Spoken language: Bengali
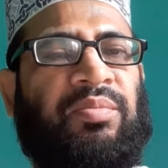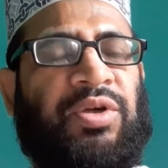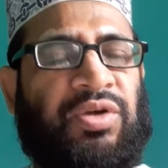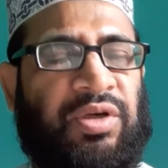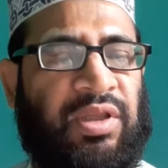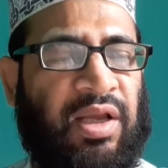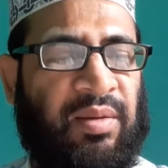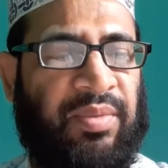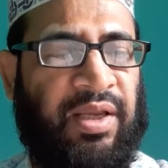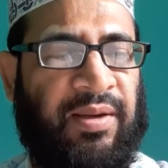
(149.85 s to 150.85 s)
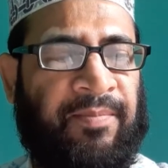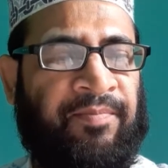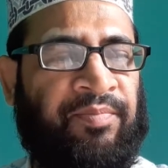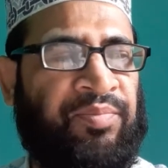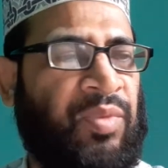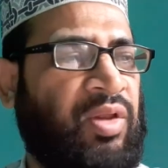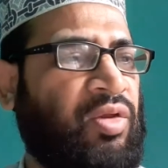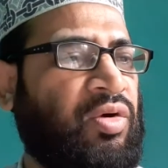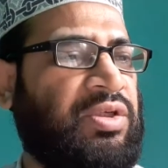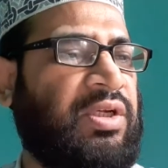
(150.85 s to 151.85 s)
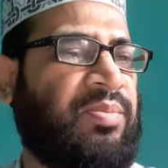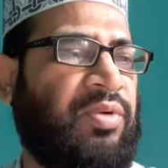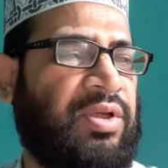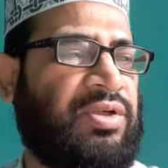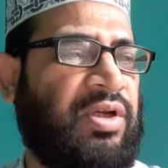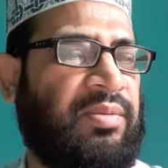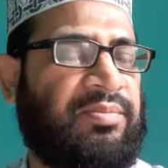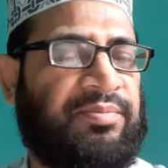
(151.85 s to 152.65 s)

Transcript: বিষয়টি থাকবে ধৈর্যের পরিচয়